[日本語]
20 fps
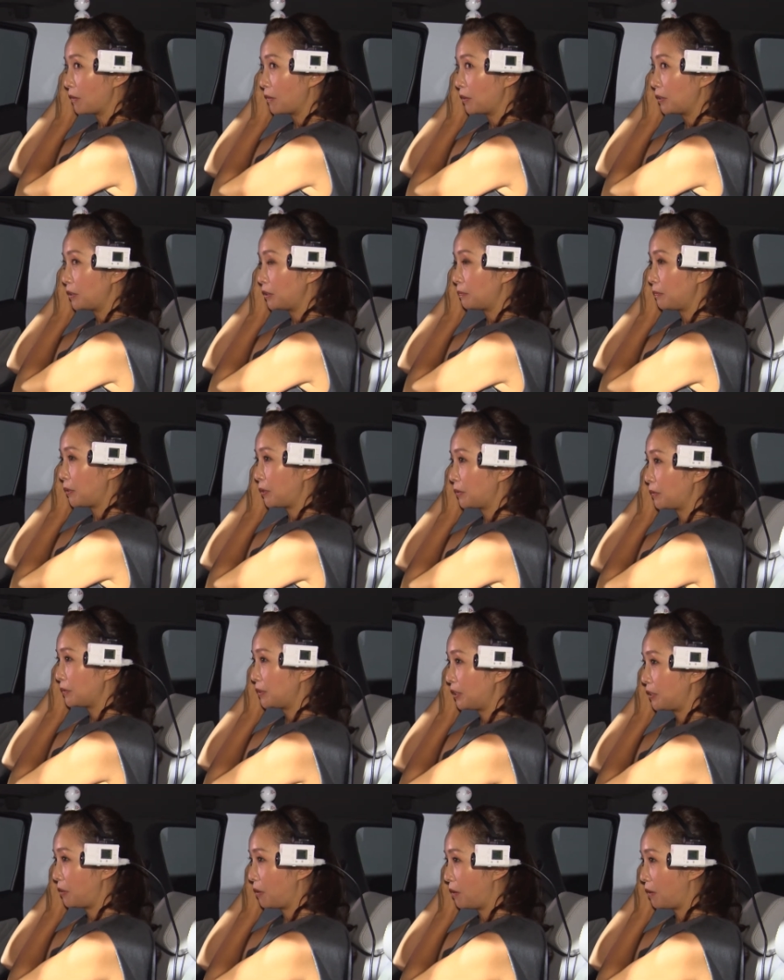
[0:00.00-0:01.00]
ゴルフボール
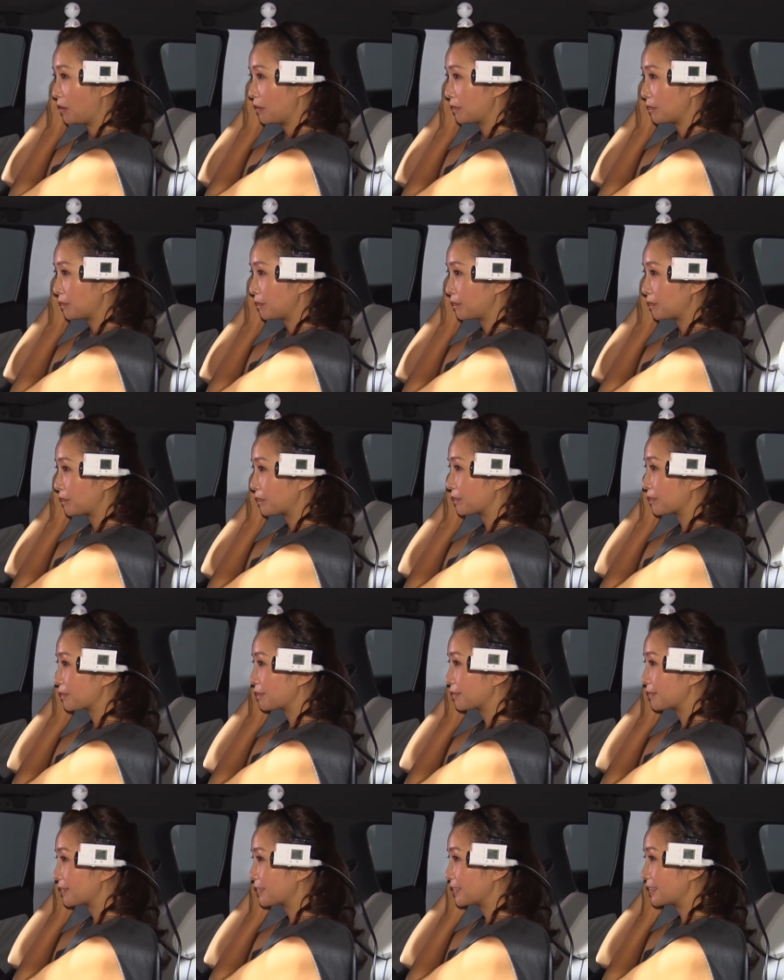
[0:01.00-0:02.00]
2個
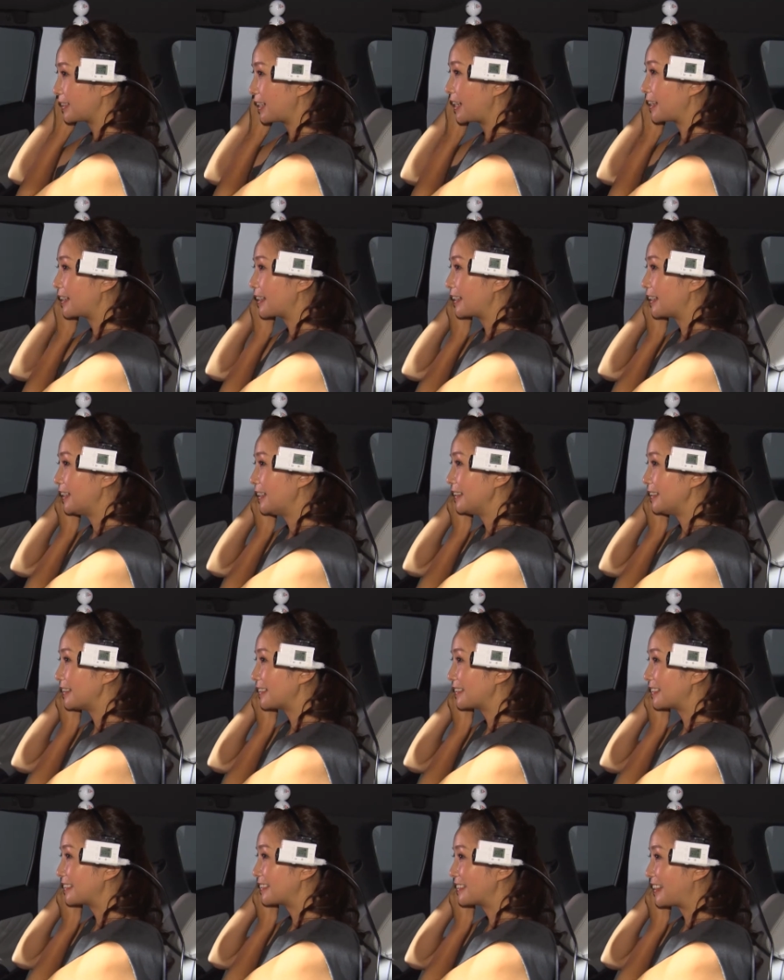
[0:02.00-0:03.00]
ぐらいかな。
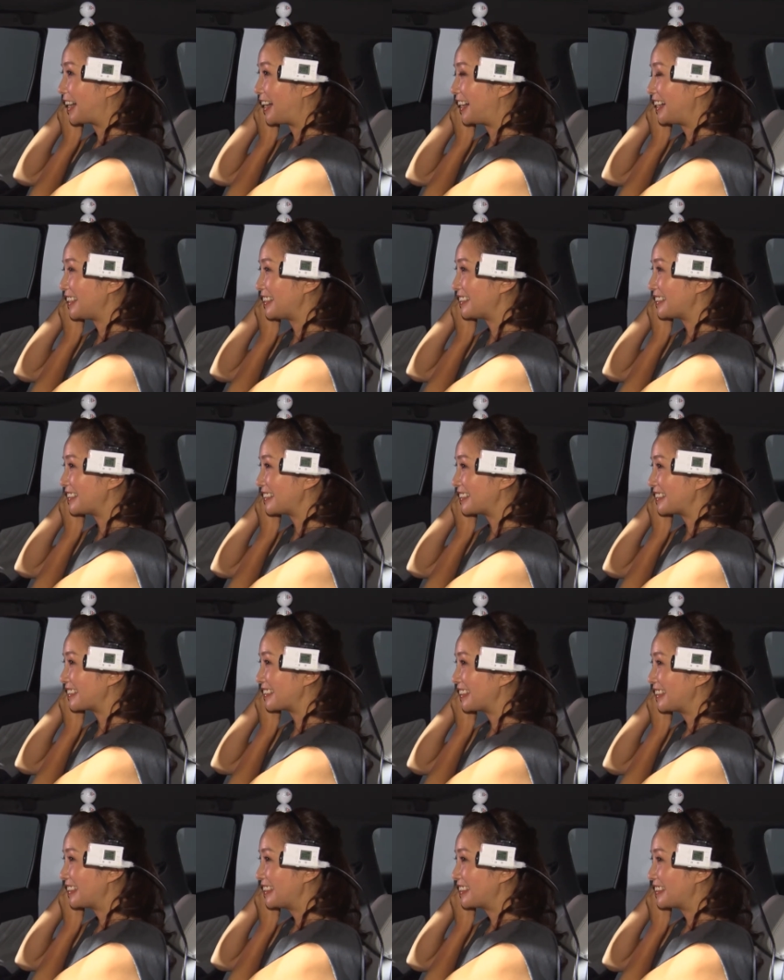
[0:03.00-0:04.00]
はい、
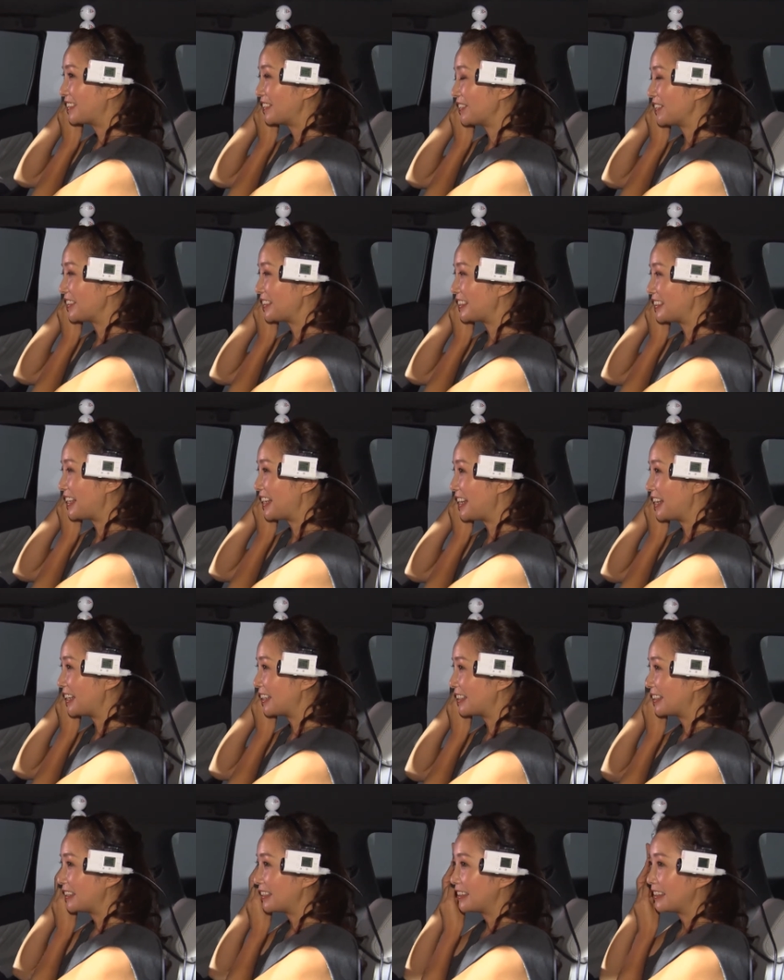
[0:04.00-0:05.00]
そして
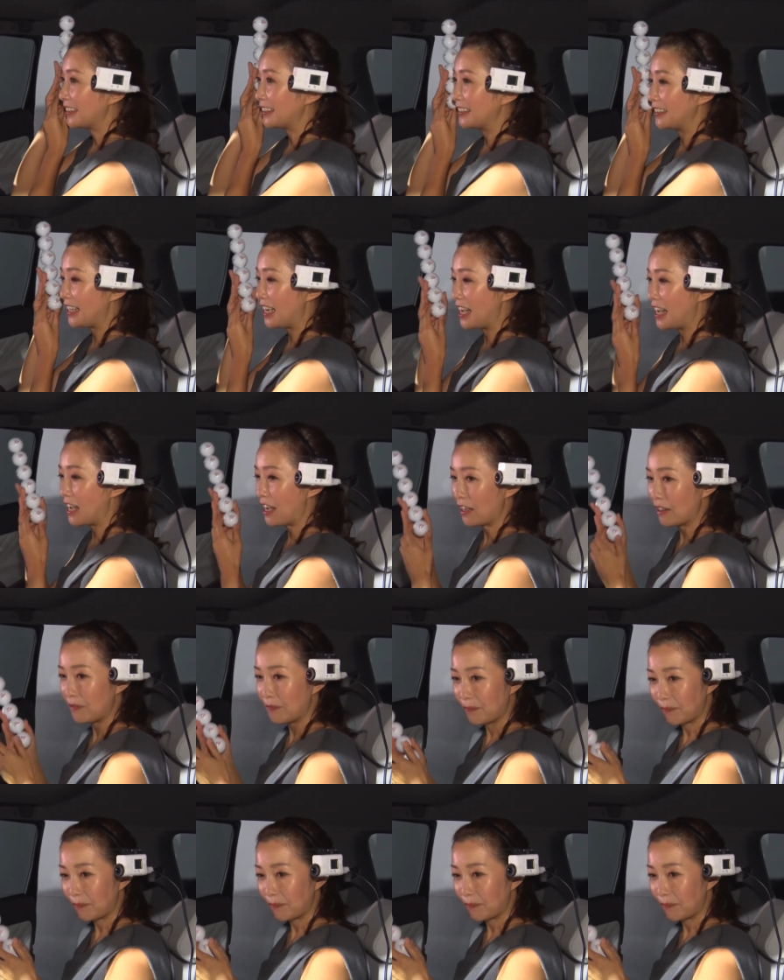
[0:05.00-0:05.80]
じゃあ